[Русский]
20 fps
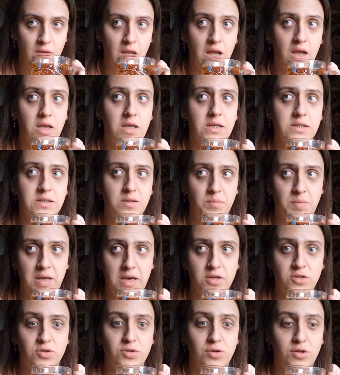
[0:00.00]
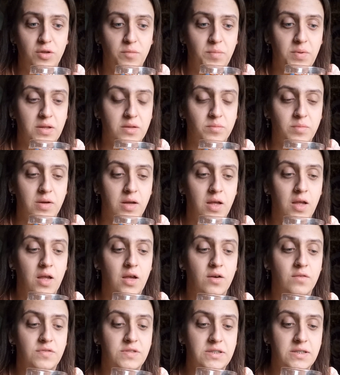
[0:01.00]
А если бы я еще не пел бы
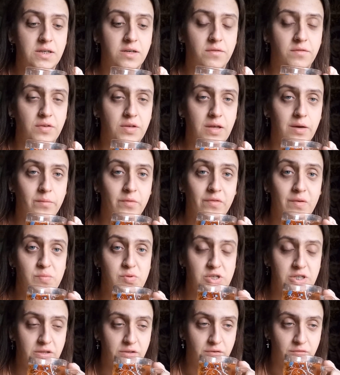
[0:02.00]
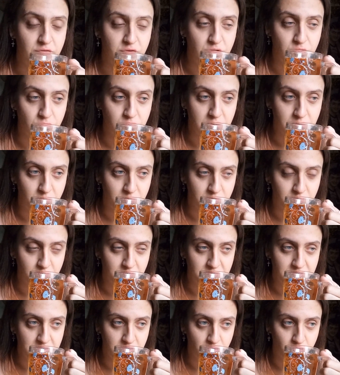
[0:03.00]
в церкви, я бы вообще, наверное, все забыл бы,
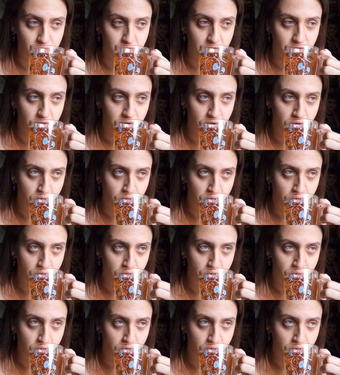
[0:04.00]
все ноты.